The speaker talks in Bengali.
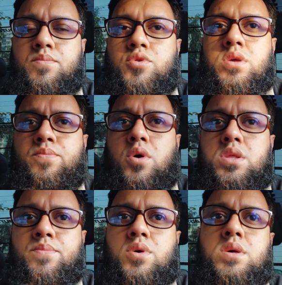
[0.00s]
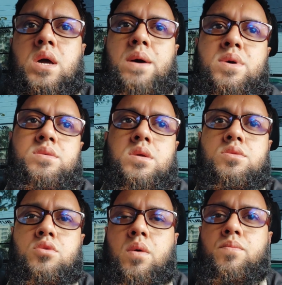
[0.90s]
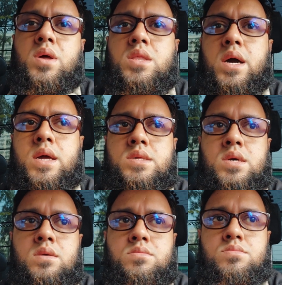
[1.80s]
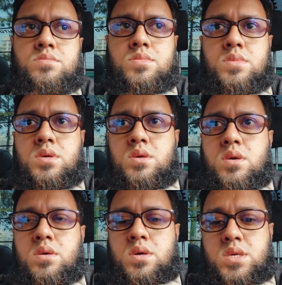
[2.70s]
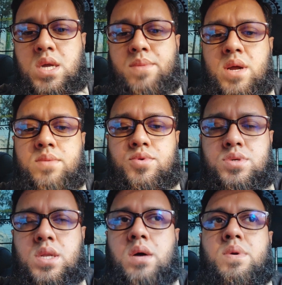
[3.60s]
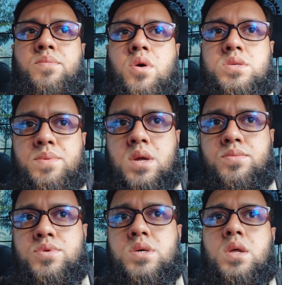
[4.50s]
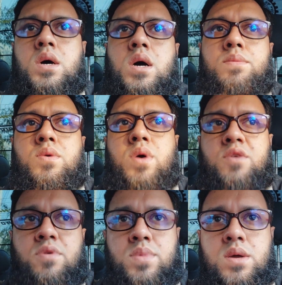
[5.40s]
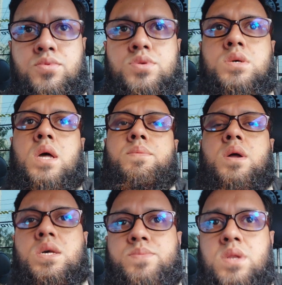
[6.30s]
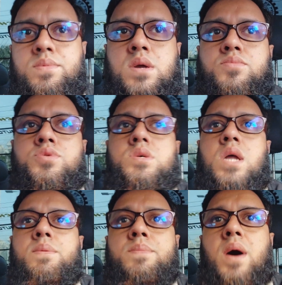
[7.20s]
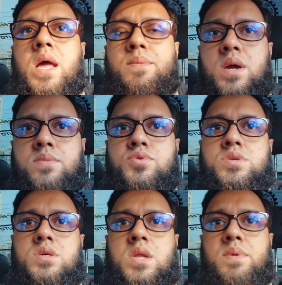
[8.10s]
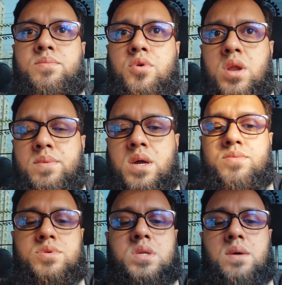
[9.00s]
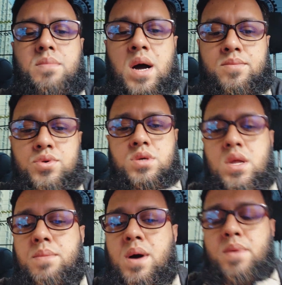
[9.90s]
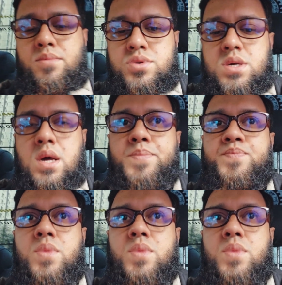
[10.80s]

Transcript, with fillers: প্রতি পদে পদে আমাদের কিন্তু কমপ্লেন থাকে যে সে আমাকে বোঝে না আমার বস আমাকে বোঝে না আমার ওয়াইফ আমাকে বোঝে না আমার হাজব্যান্ড আমাকে বোঝে না আমার ভাই আমাকে বোঝে না আমার বোন আমাকে বোঝে না মা বোঝে না বাবা বোঝে না